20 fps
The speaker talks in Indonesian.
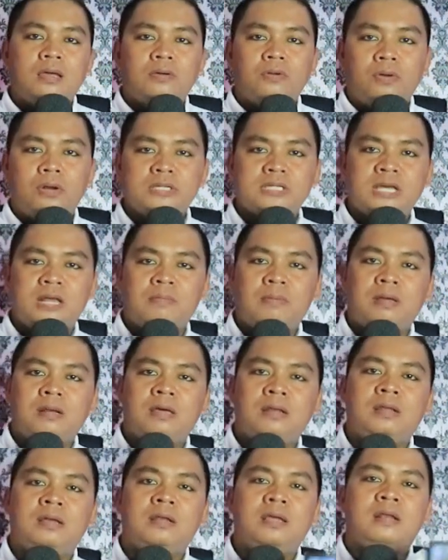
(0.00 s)
Doni
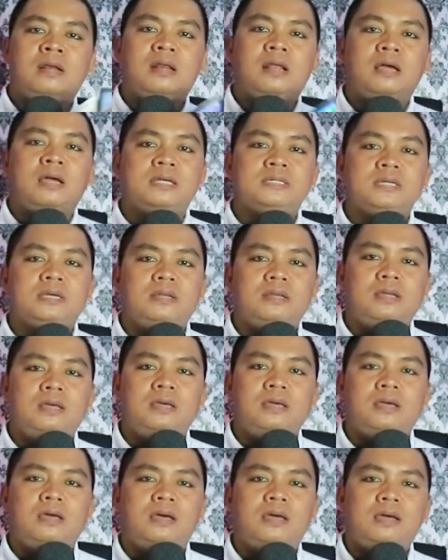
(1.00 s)
Salmanan dan Indra Kes
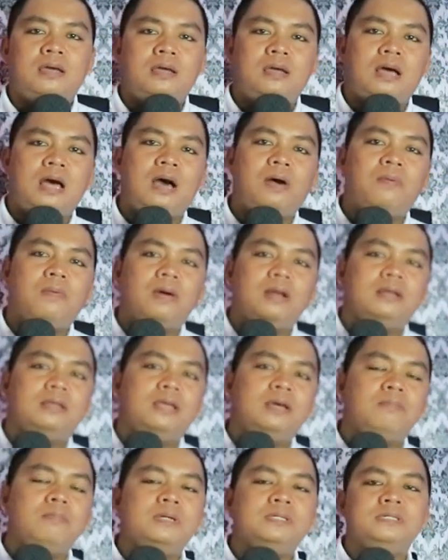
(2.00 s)
ini ah,
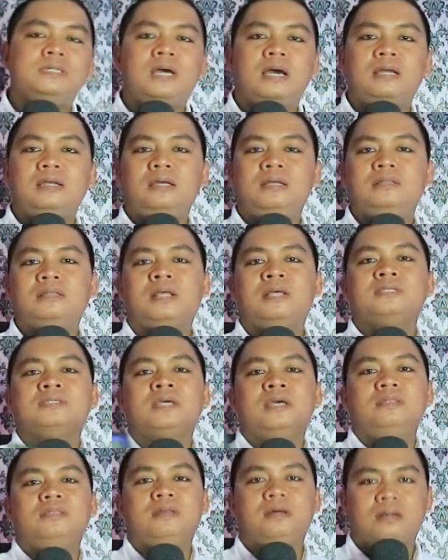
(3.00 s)
awalnya menjadi
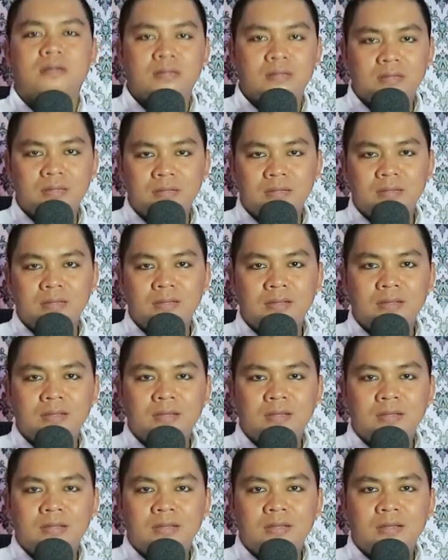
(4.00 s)
trendsetter
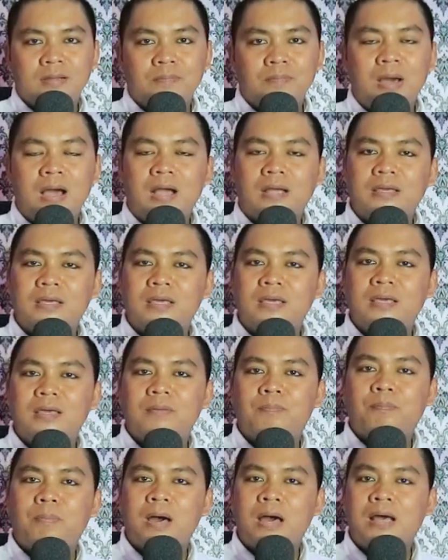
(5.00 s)

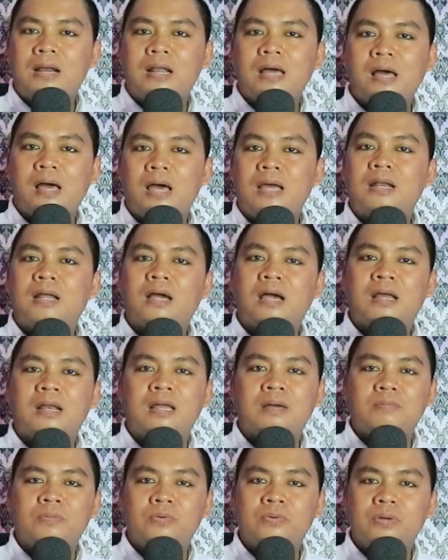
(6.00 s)
bagi para
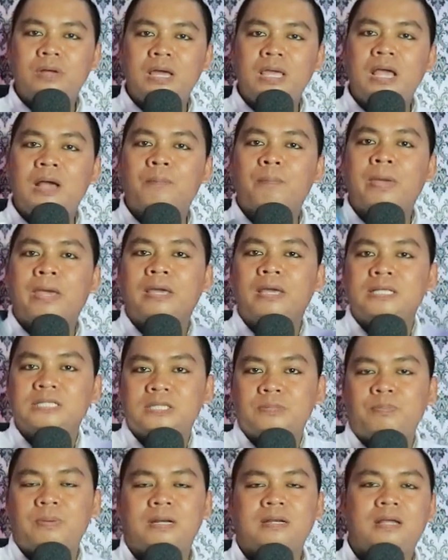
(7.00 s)
anak-anak muda yang pengen
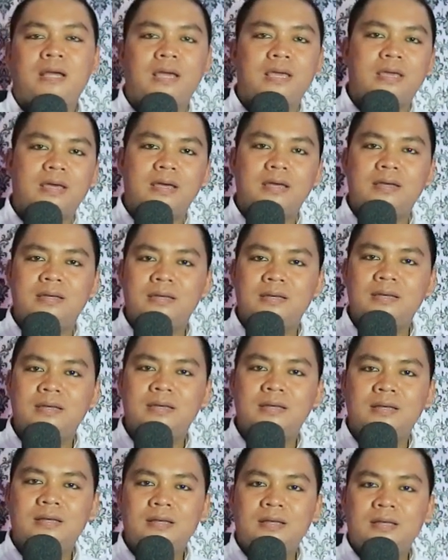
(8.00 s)
cepat kaya.
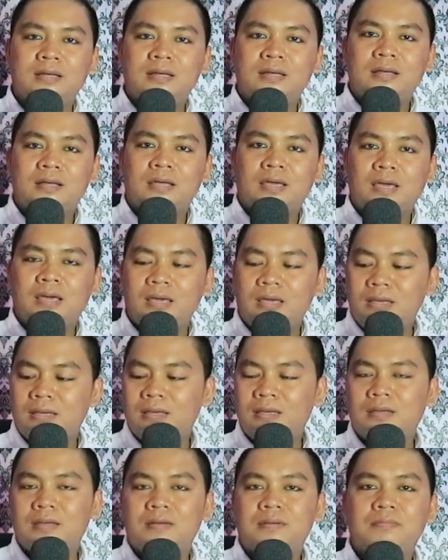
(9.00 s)
Oke, okay?
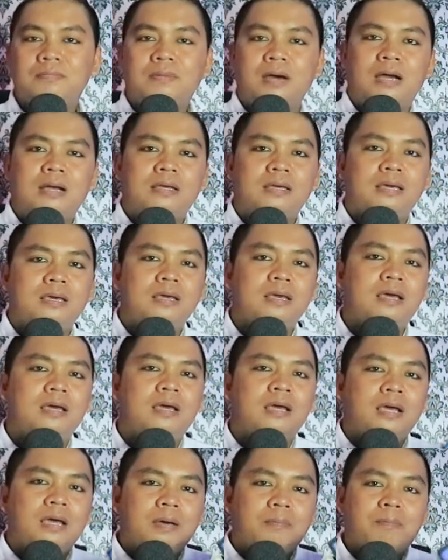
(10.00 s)
bagi
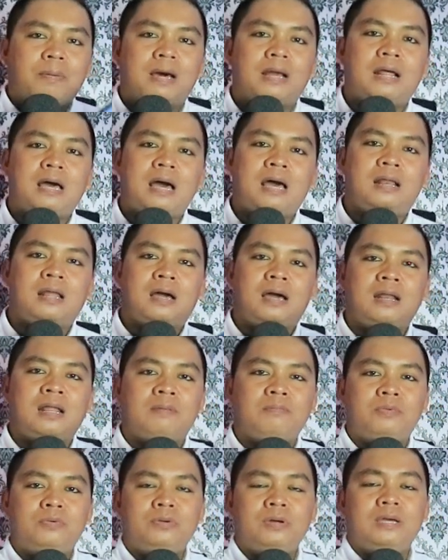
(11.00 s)
para
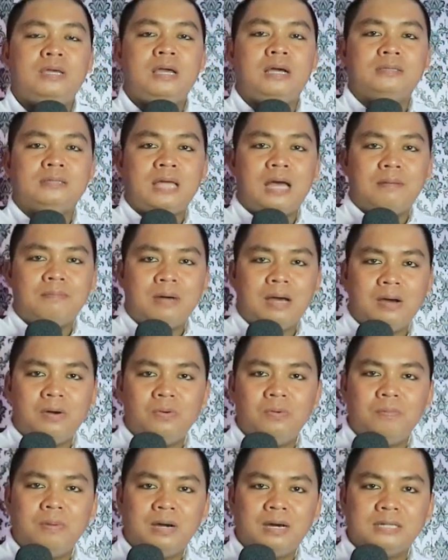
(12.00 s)
anak-anak muda yang tak
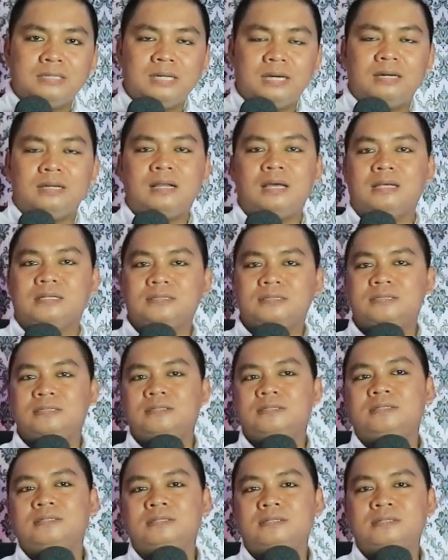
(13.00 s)
mau bekerja keras